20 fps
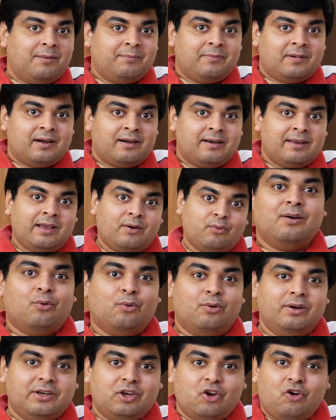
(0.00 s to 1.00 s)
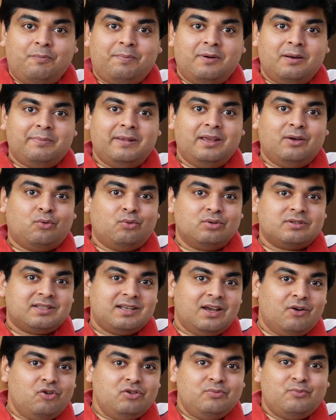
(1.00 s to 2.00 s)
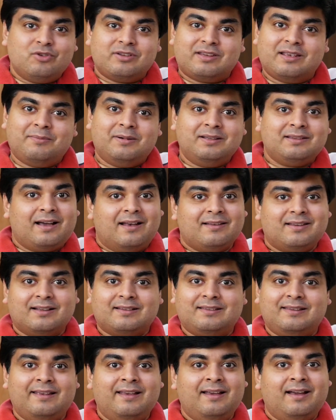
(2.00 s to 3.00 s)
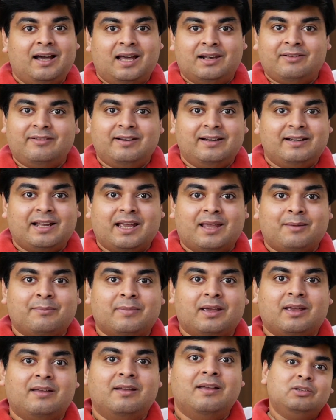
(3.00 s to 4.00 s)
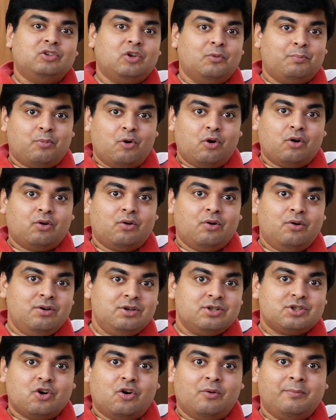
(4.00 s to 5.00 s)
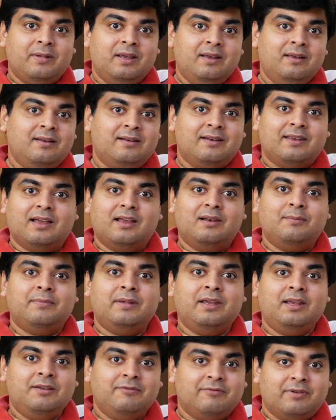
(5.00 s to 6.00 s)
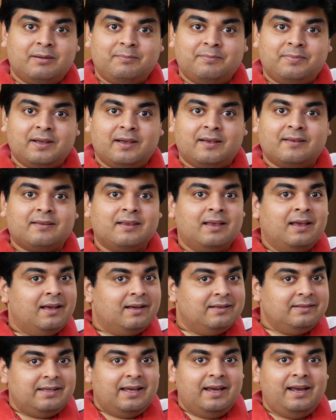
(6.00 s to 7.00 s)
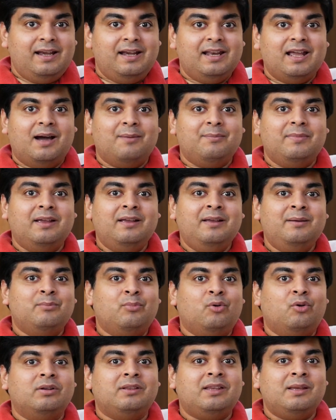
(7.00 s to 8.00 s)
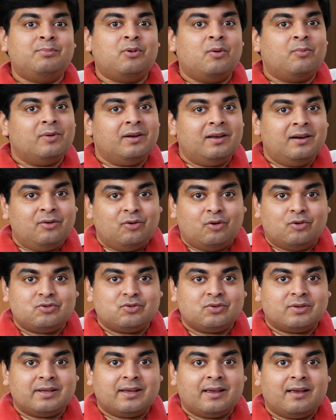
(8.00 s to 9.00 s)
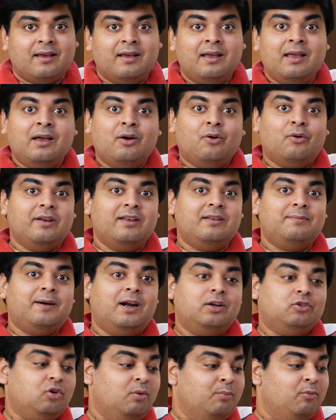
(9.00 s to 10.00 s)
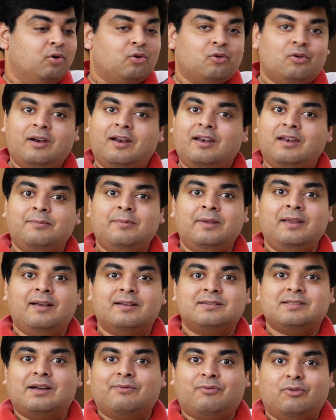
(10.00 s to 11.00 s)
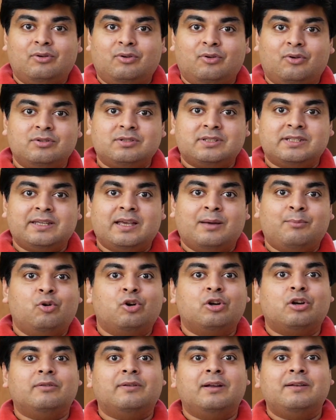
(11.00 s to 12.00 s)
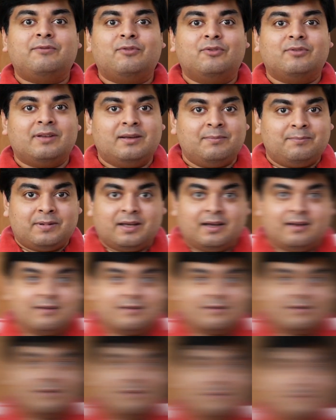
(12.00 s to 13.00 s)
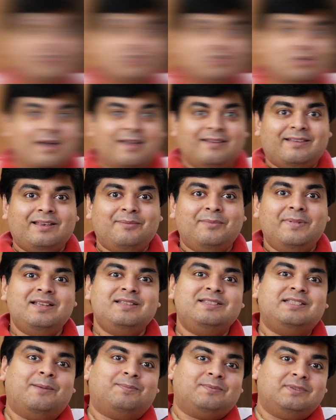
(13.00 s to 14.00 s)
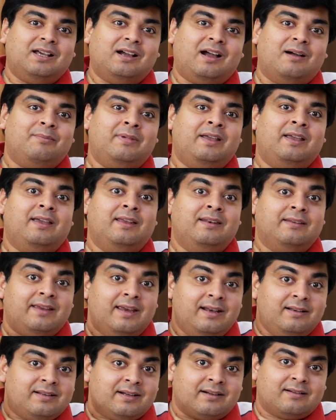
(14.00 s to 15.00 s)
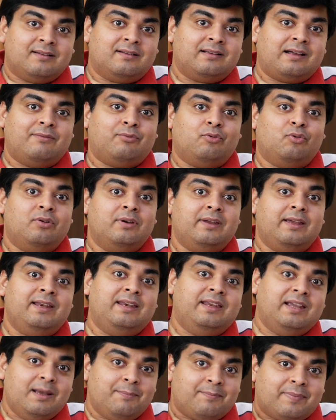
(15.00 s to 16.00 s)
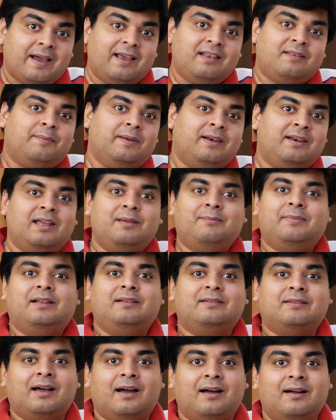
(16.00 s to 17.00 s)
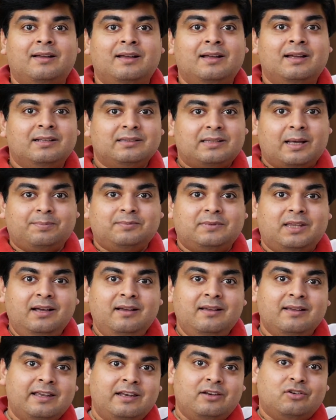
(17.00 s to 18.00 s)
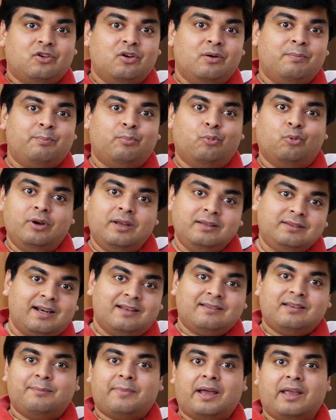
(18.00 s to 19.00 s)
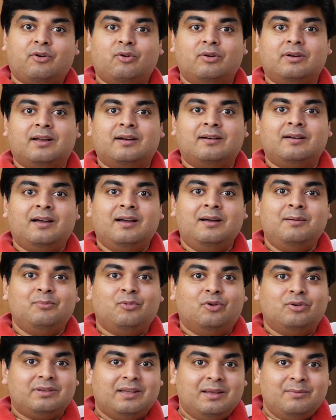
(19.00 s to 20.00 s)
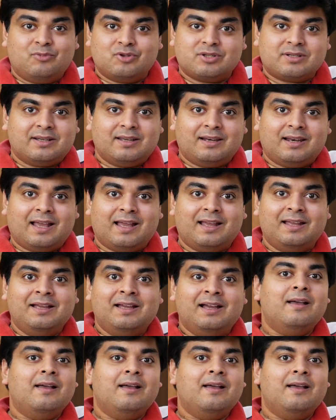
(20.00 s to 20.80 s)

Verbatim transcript: काम कर रही हैं उनके ऊपर भी कुछ ना कुछ मुसीबत आ सकती है आने वाले टाइम में तो पोको शोमी रियलमी वन प्लस ये इंडिया में बहुत ही पॉपुलर हो चुके हैं और इस बार तो मोटोरा ने भी अच्छा फ़ोन लॉन्च किया है मोटो वन फ्यूज़न प्लस तो ऐसे में जब तक हमें इनकी टक्कर का फ़ोन इन्हीं के प्राइस पर नहीं मिलता तब तक इनको पूरी तरह से बाइकआउट करना बहुत ही मुश्किल है